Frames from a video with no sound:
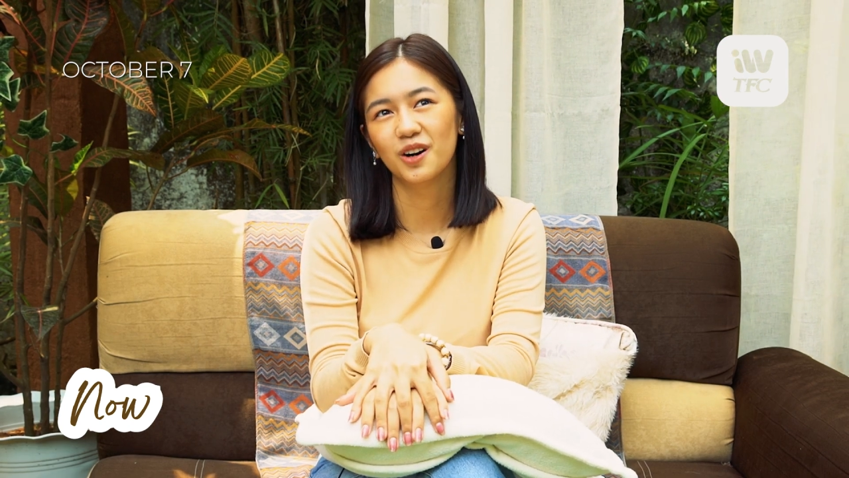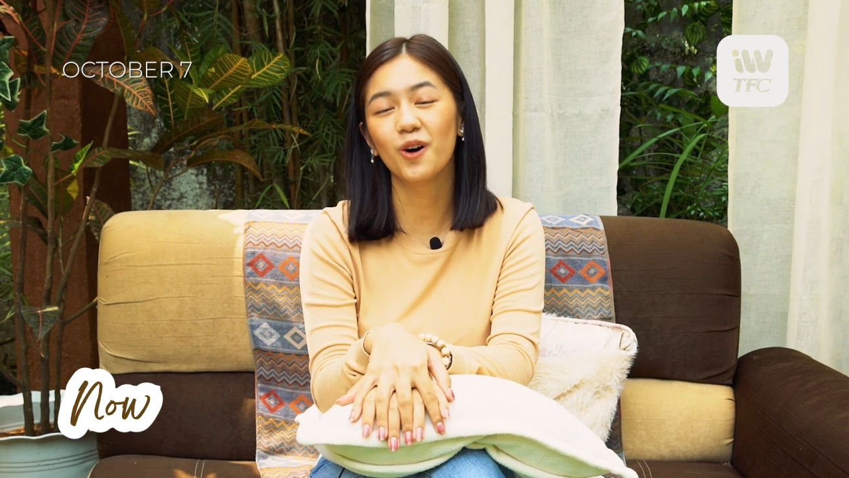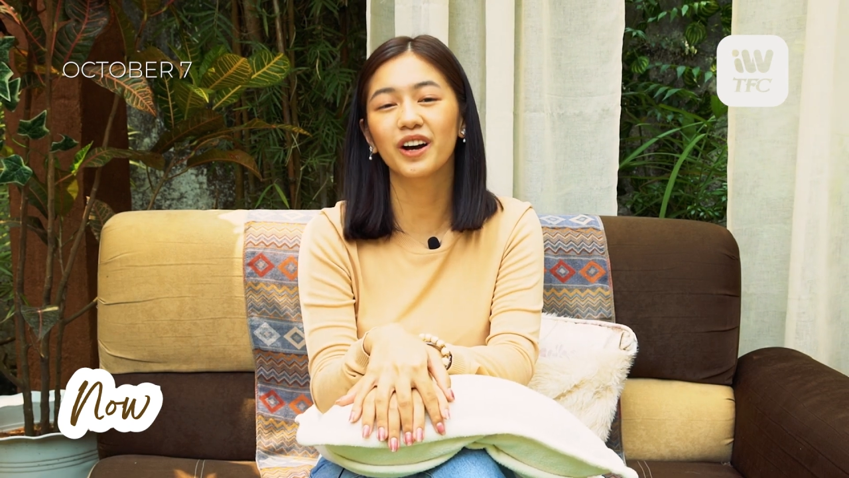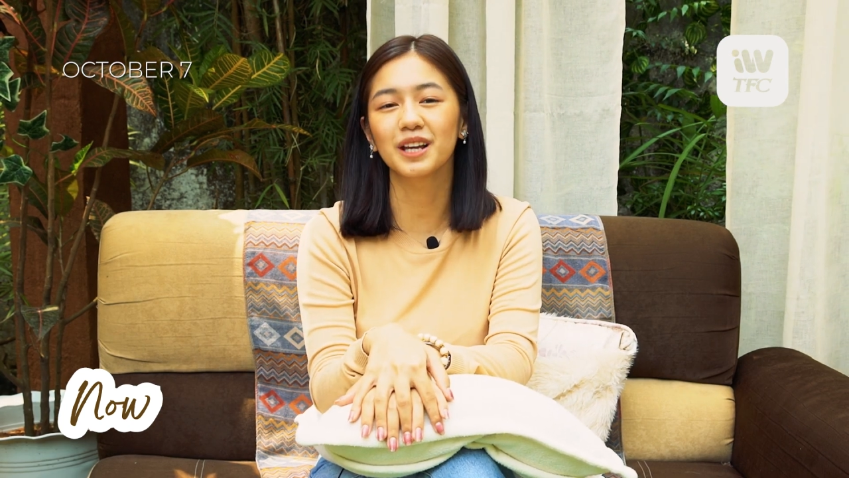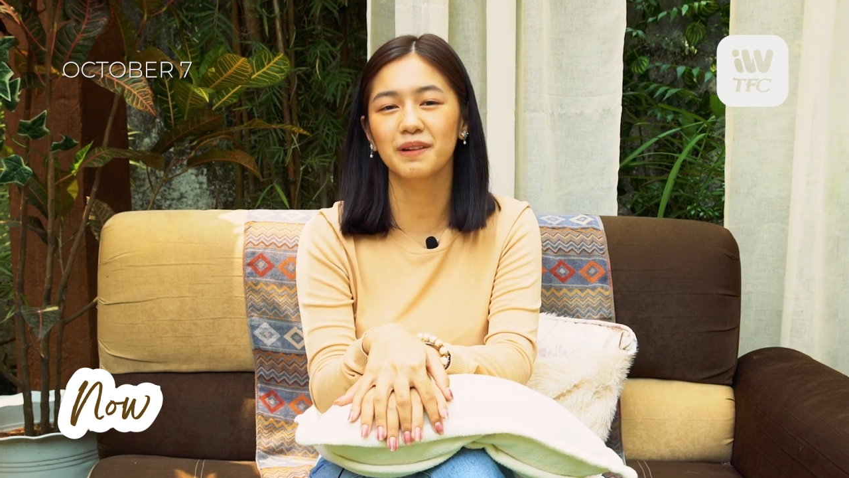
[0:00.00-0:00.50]

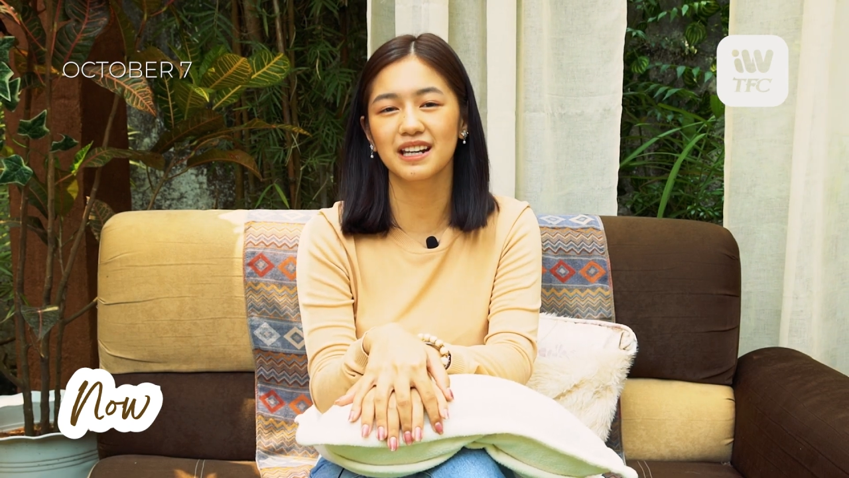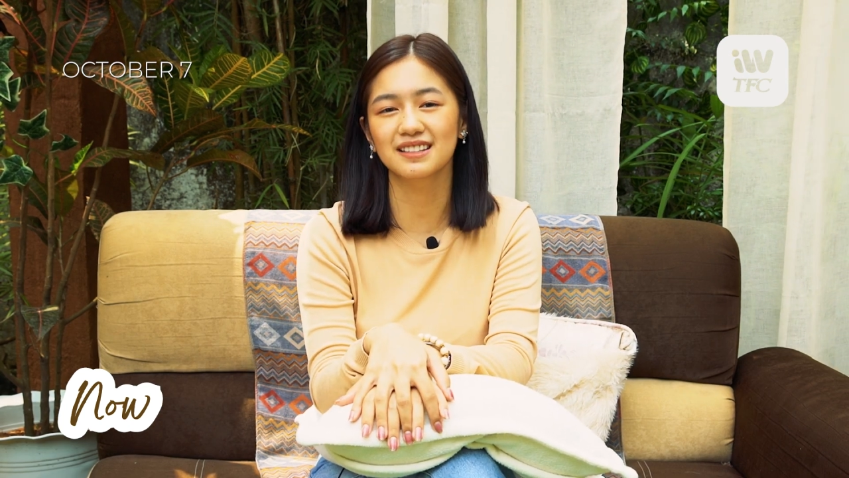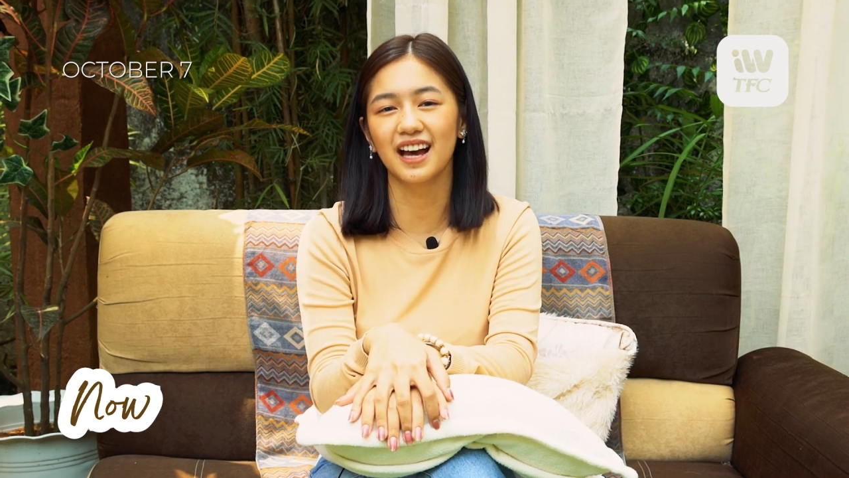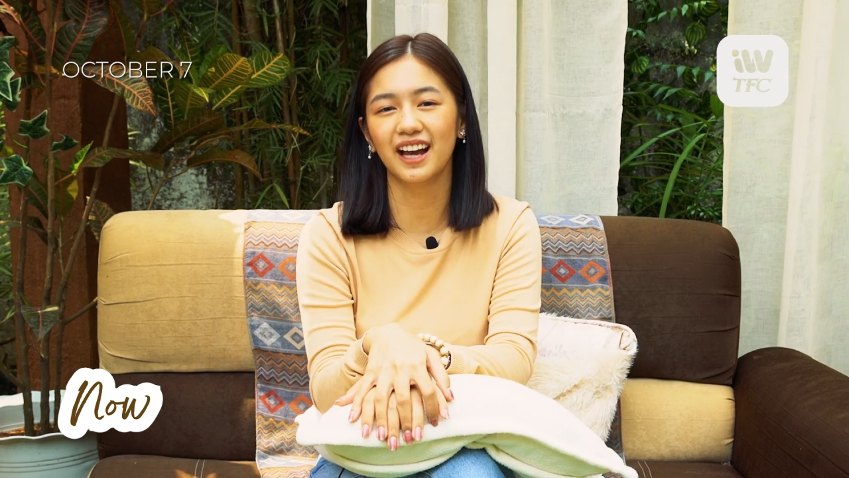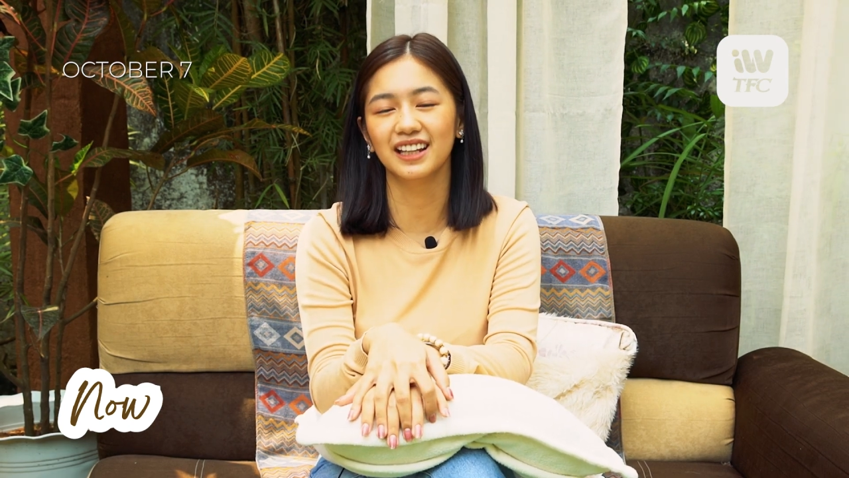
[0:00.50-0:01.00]
okay para
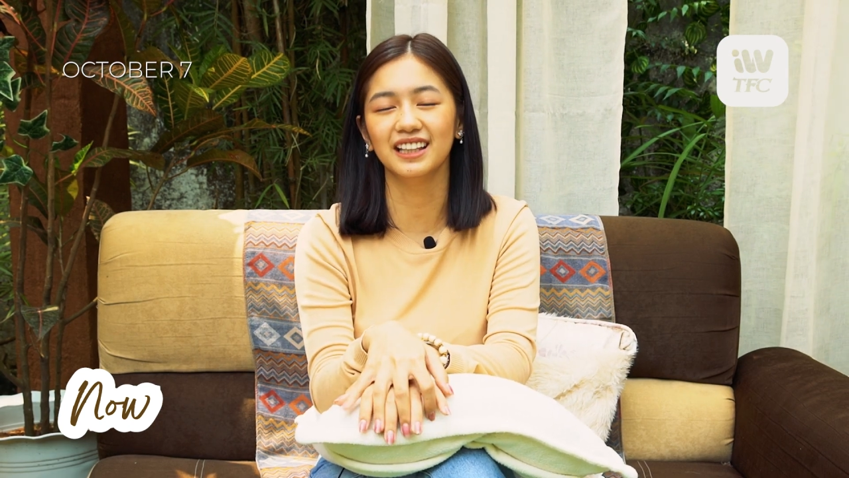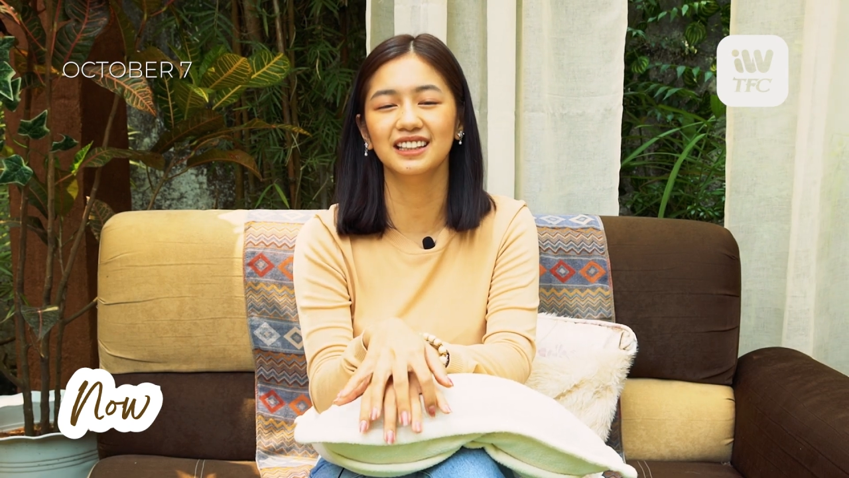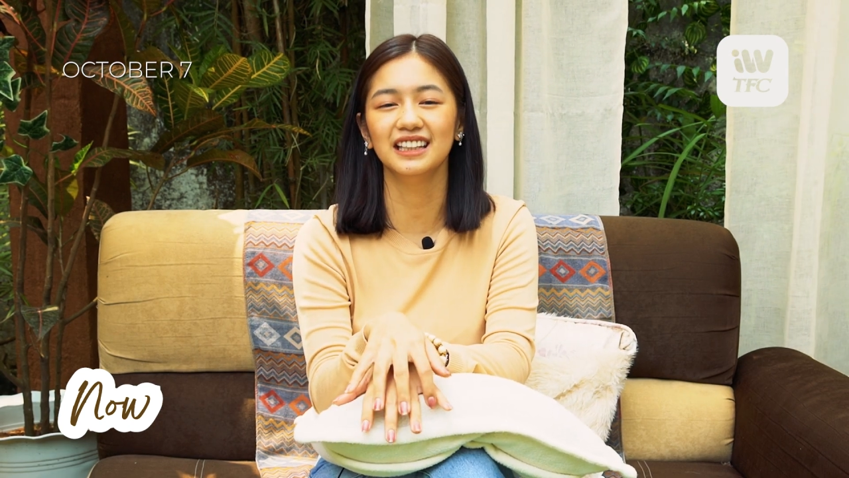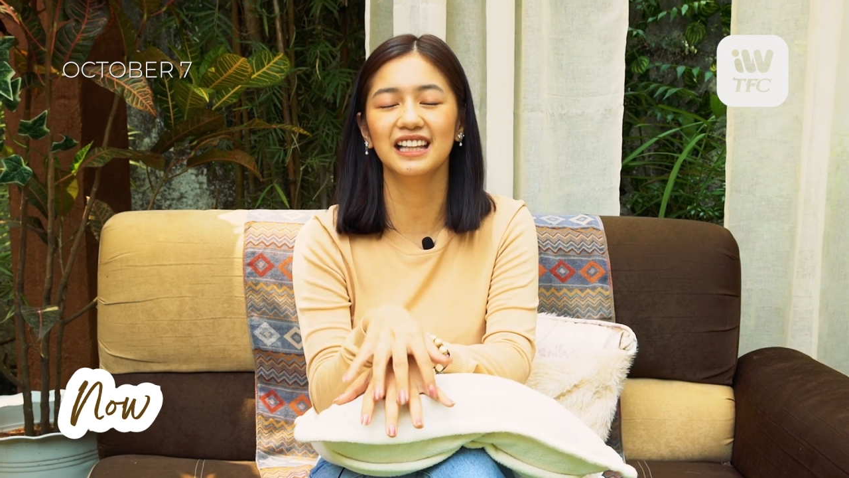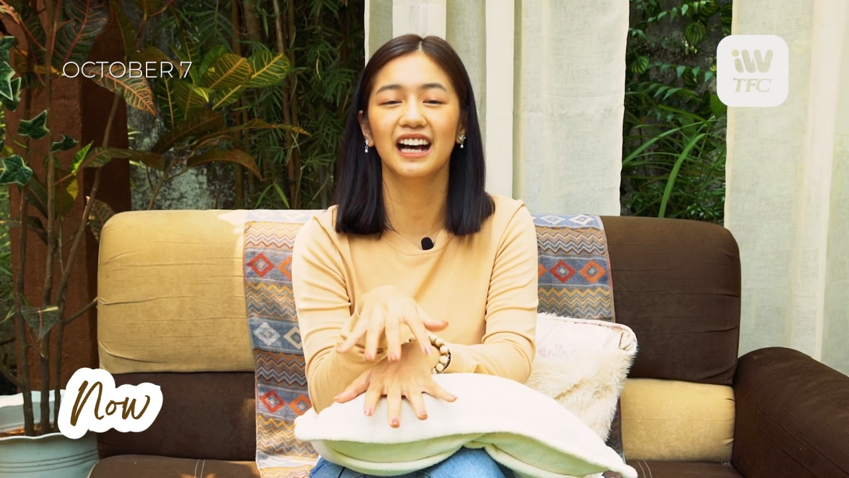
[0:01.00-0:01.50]
sa akin, ay
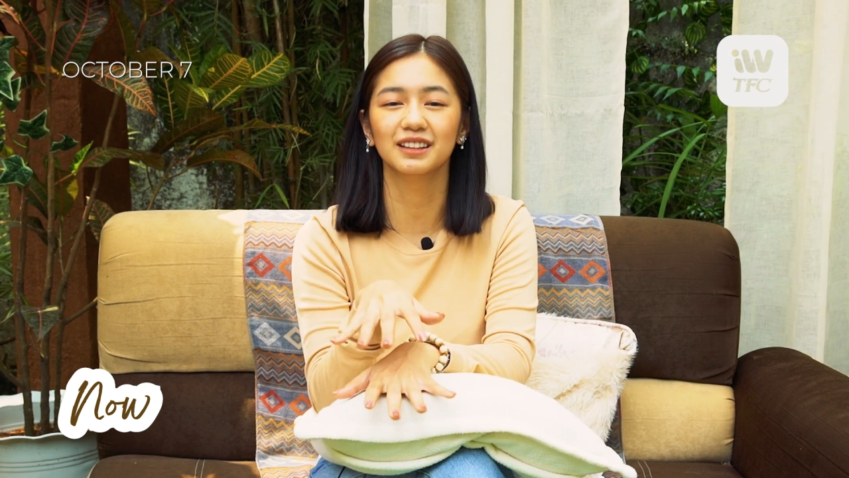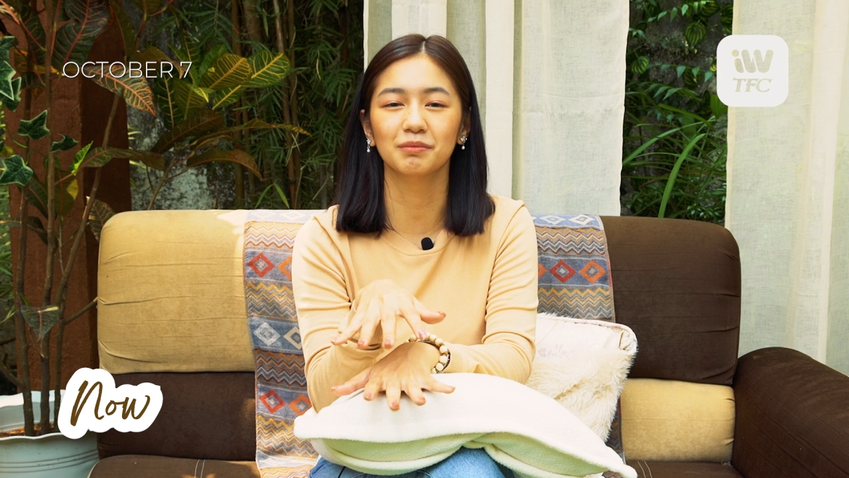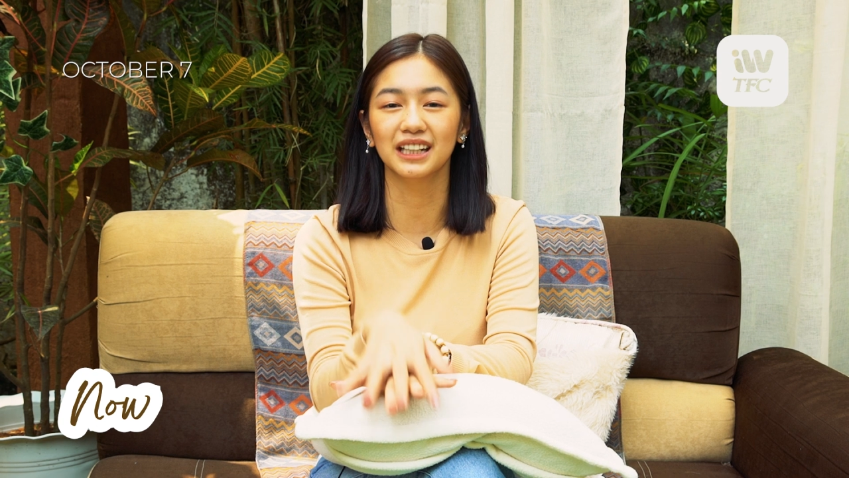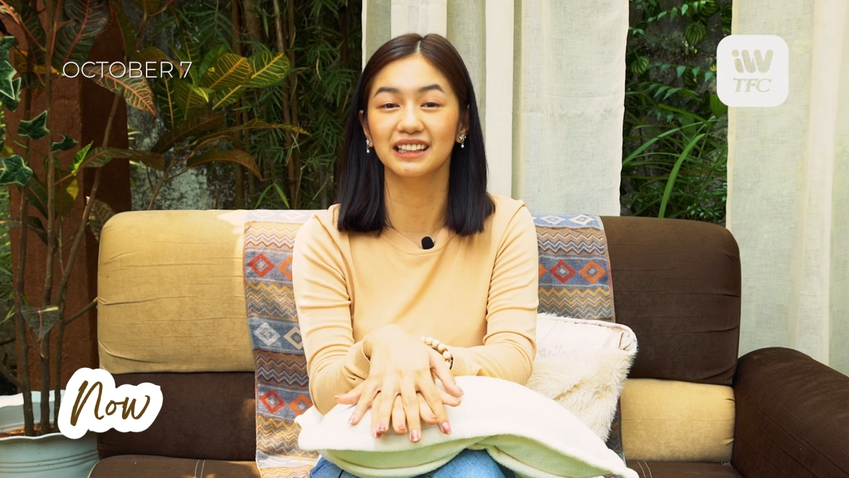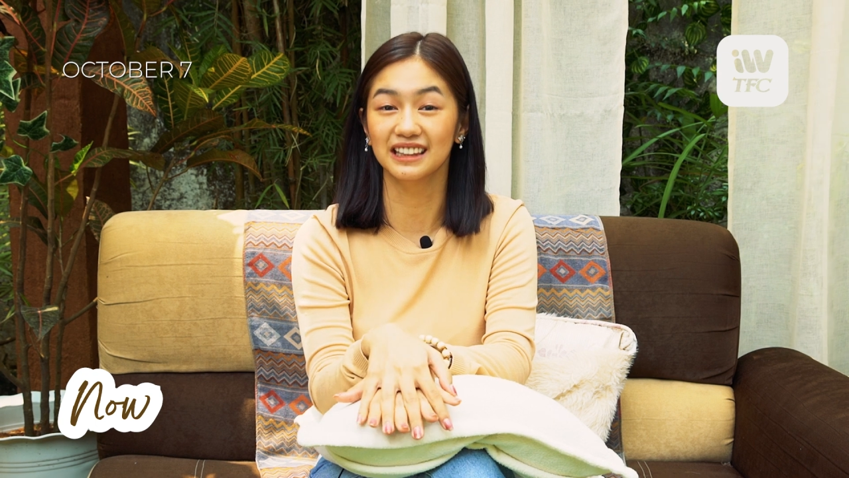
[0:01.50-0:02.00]
hindi lahat
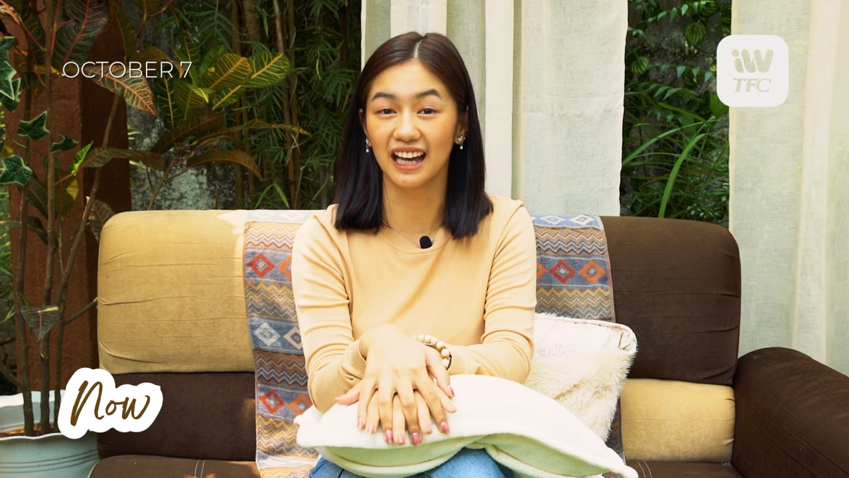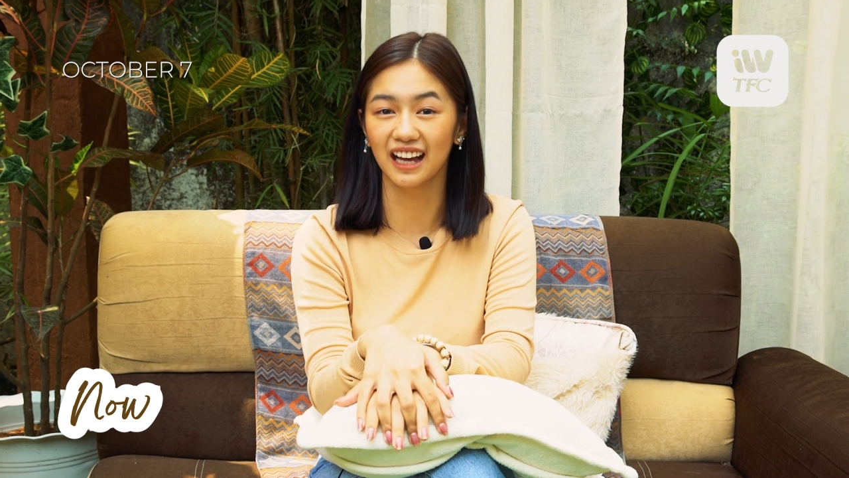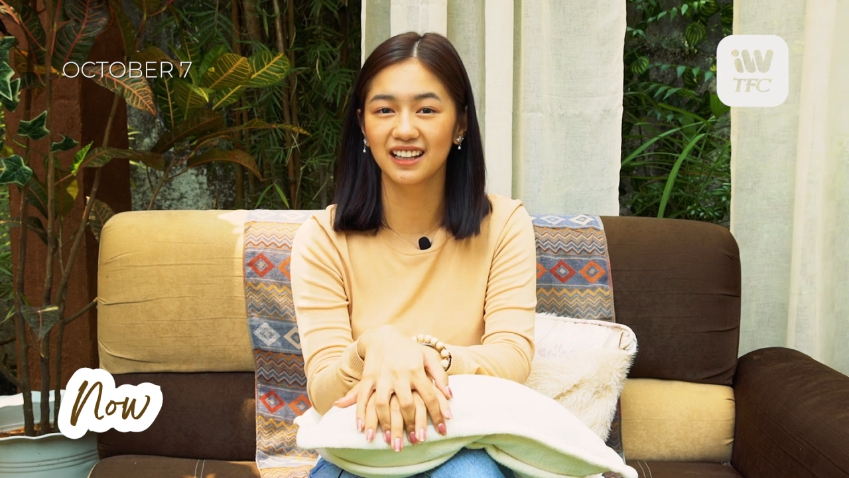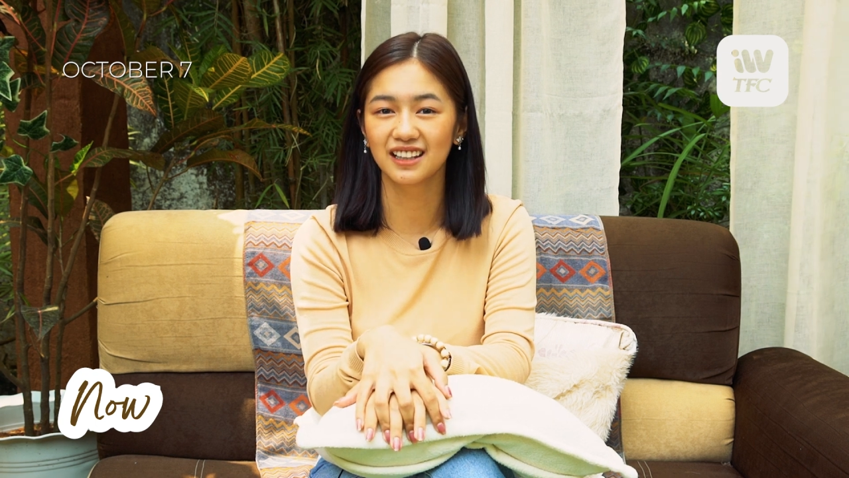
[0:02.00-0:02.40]
maganda.